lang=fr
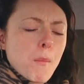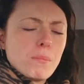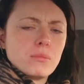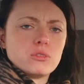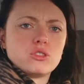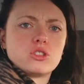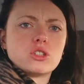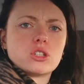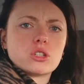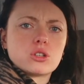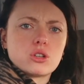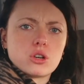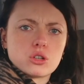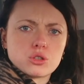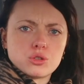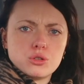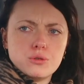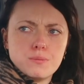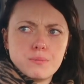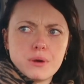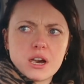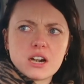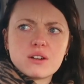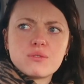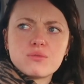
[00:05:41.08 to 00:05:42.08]
Mais c'est encore
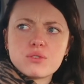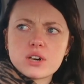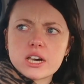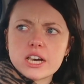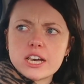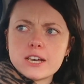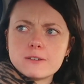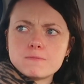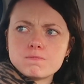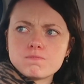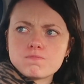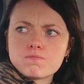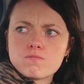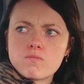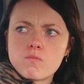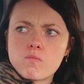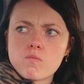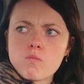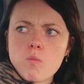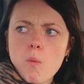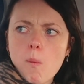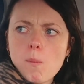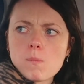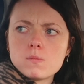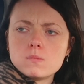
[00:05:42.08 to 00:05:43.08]
super frais
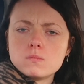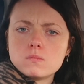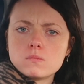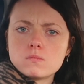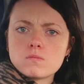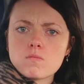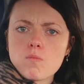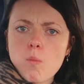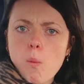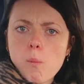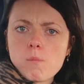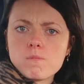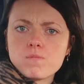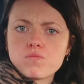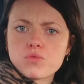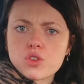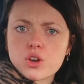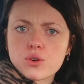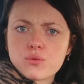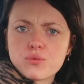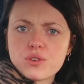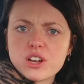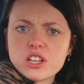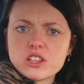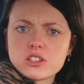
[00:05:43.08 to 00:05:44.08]

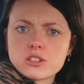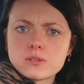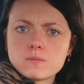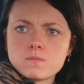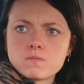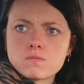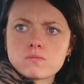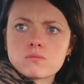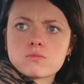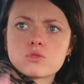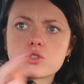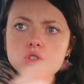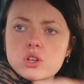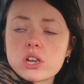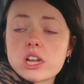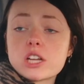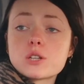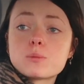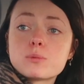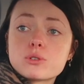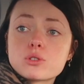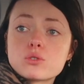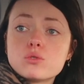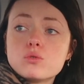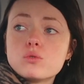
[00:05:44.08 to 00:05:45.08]
en fait, parce que là
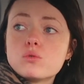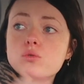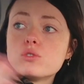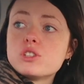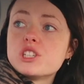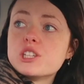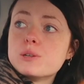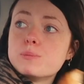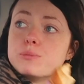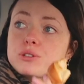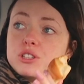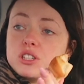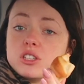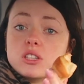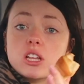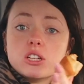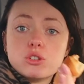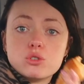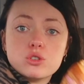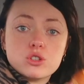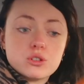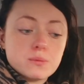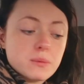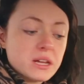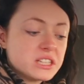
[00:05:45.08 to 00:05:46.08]
je pense que du coup c'est le petit
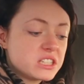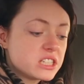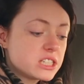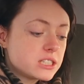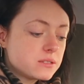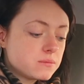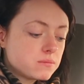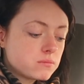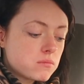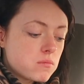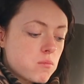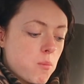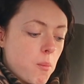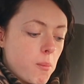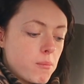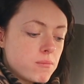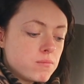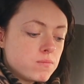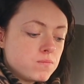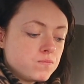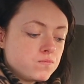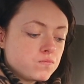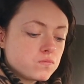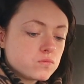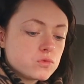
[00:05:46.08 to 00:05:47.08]
déj de ce matin,
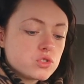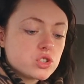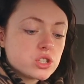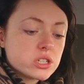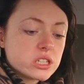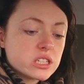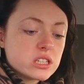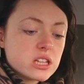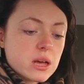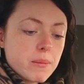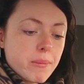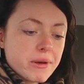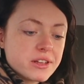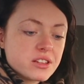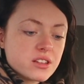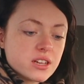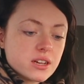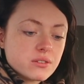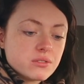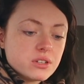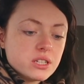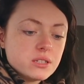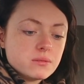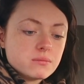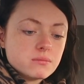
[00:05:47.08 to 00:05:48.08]
ce qui n'a pas
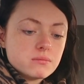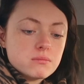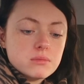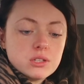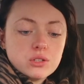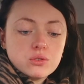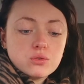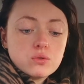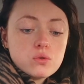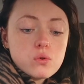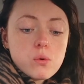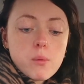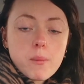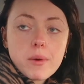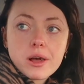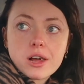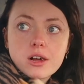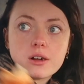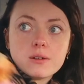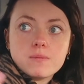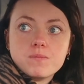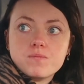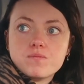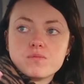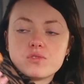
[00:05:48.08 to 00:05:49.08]
servi, mais du coup,
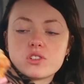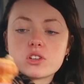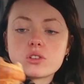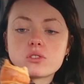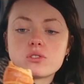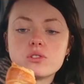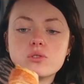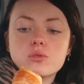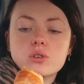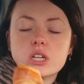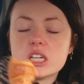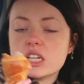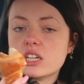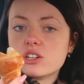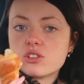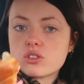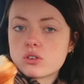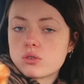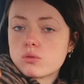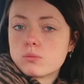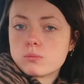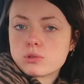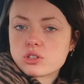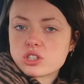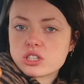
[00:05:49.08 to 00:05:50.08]
bah, sans théorie les
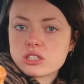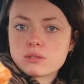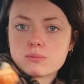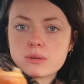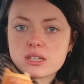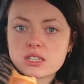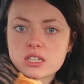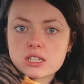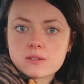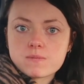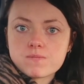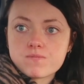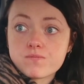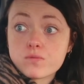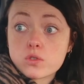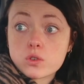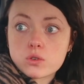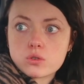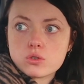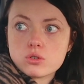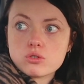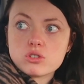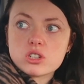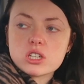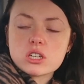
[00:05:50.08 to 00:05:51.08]
gens l'ont mangé ce matin,
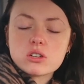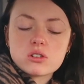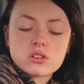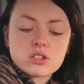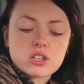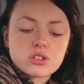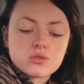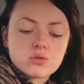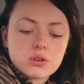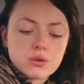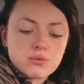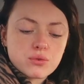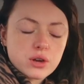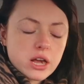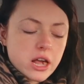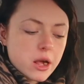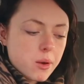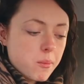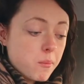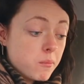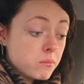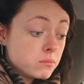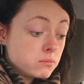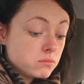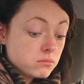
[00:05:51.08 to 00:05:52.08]
donc logique que ça soit frais.
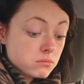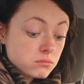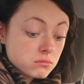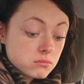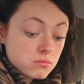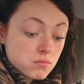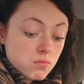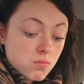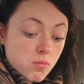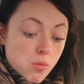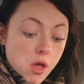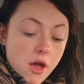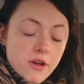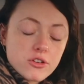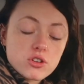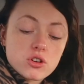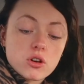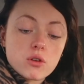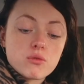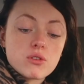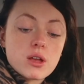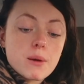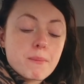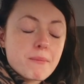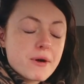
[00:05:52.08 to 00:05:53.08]
Ah
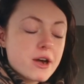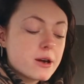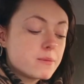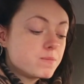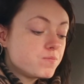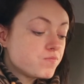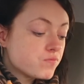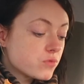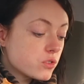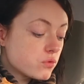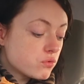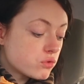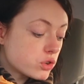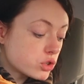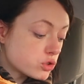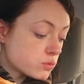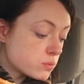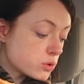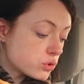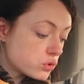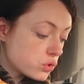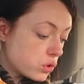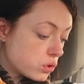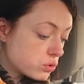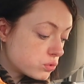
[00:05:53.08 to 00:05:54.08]
j'en reviens pas,
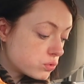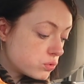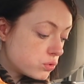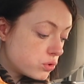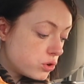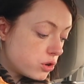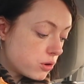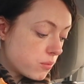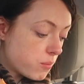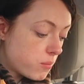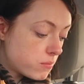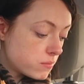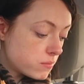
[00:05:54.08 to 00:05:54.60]
franchement trop cool.